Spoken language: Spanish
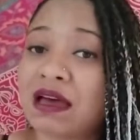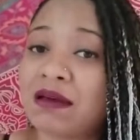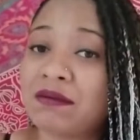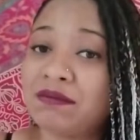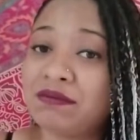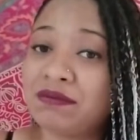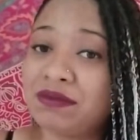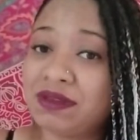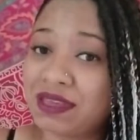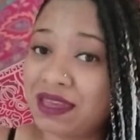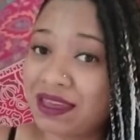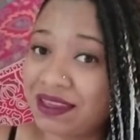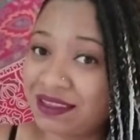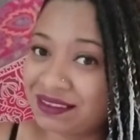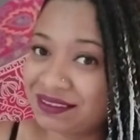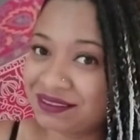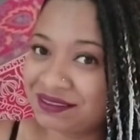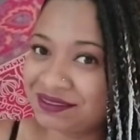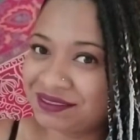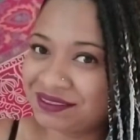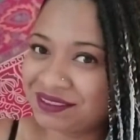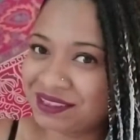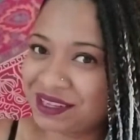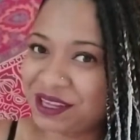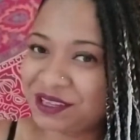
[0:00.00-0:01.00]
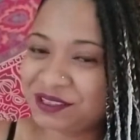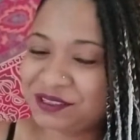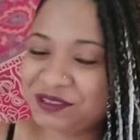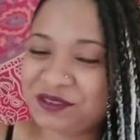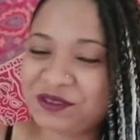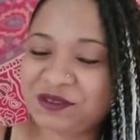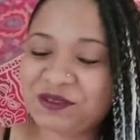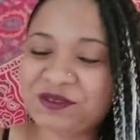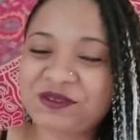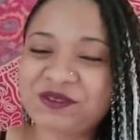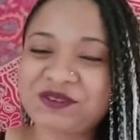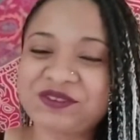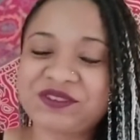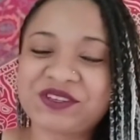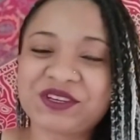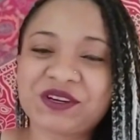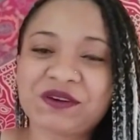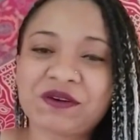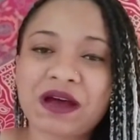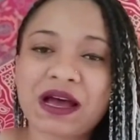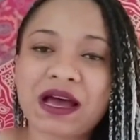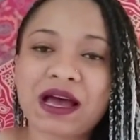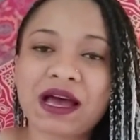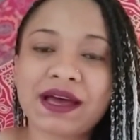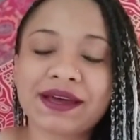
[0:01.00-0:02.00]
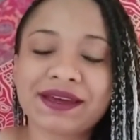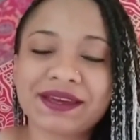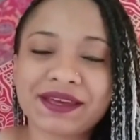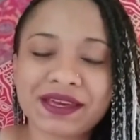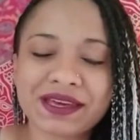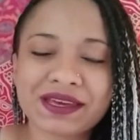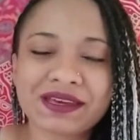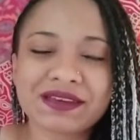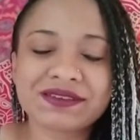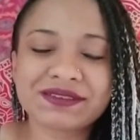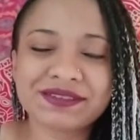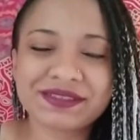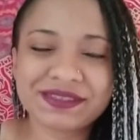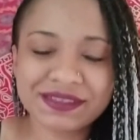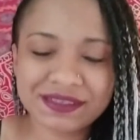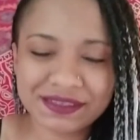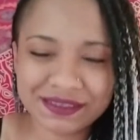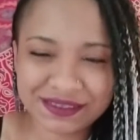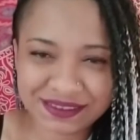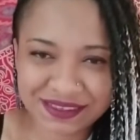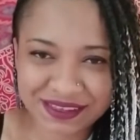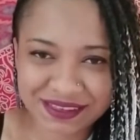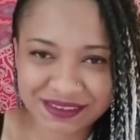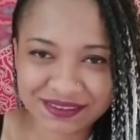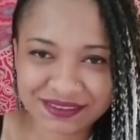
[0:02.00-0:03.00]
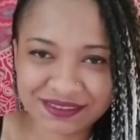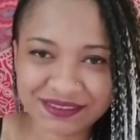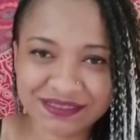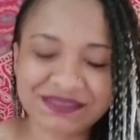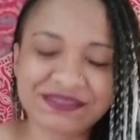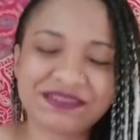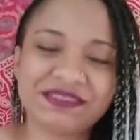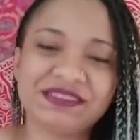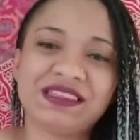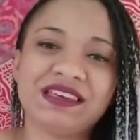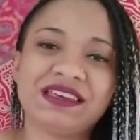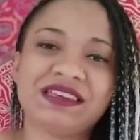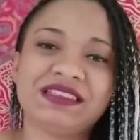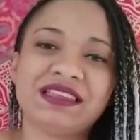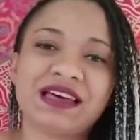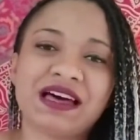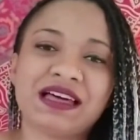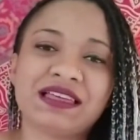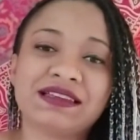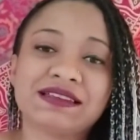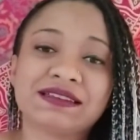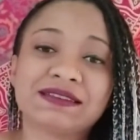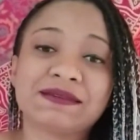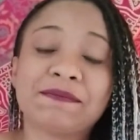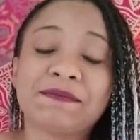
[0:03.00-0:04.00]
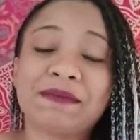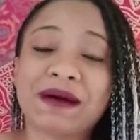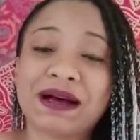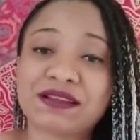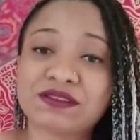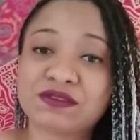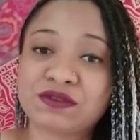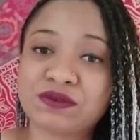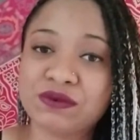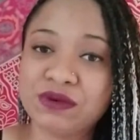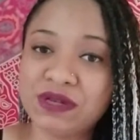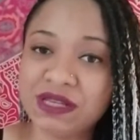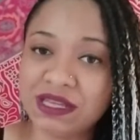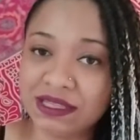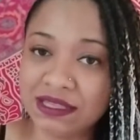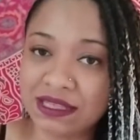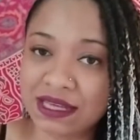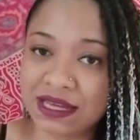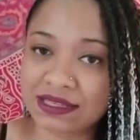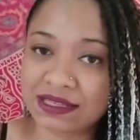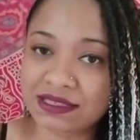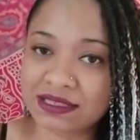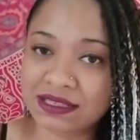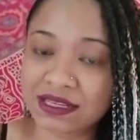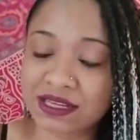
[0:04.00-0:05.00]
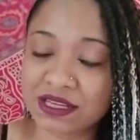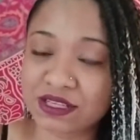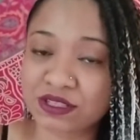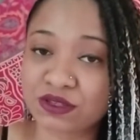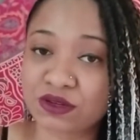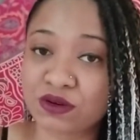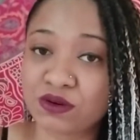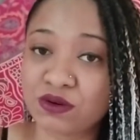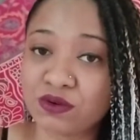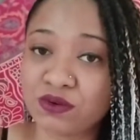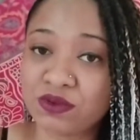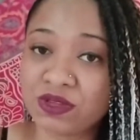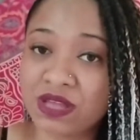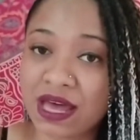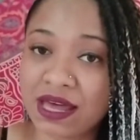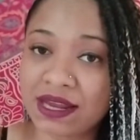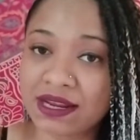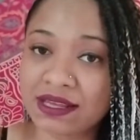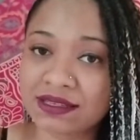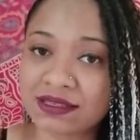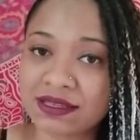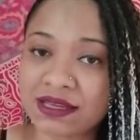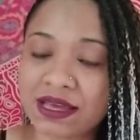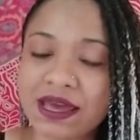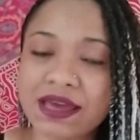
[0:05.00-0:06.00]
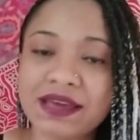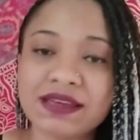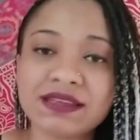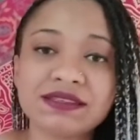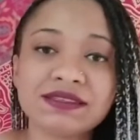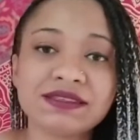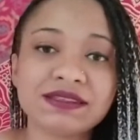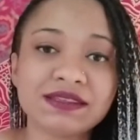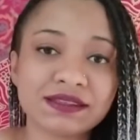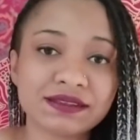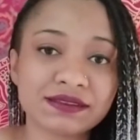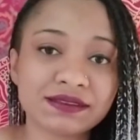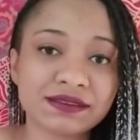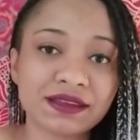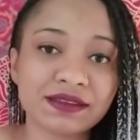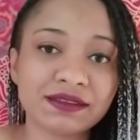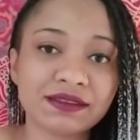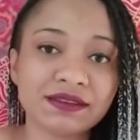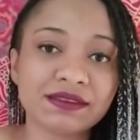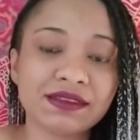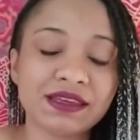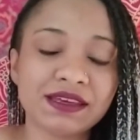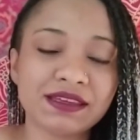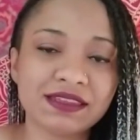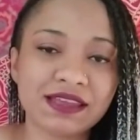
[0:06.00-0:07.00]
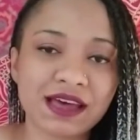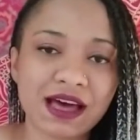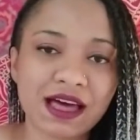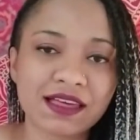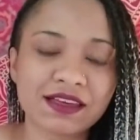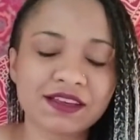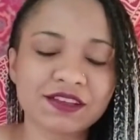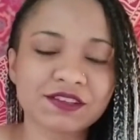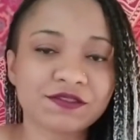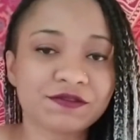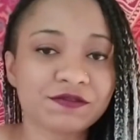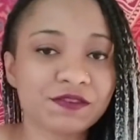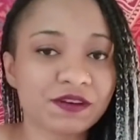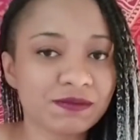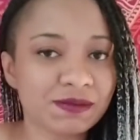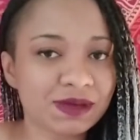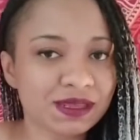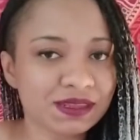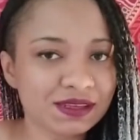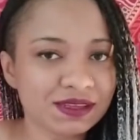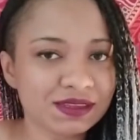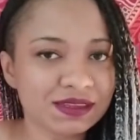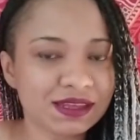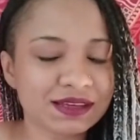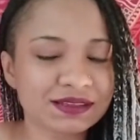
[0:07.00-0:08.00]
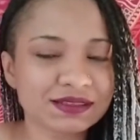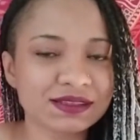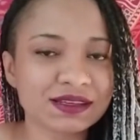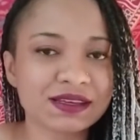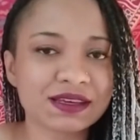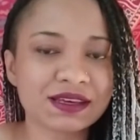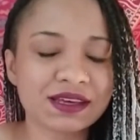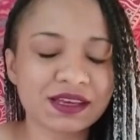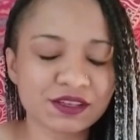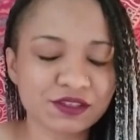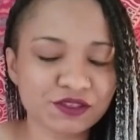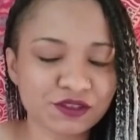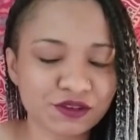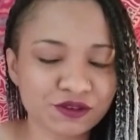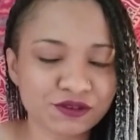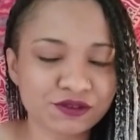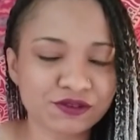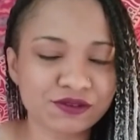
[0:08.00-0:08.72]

También esto nos lleva a que existen deidades masculinas, que son lunares, existen deidades femeninas, que son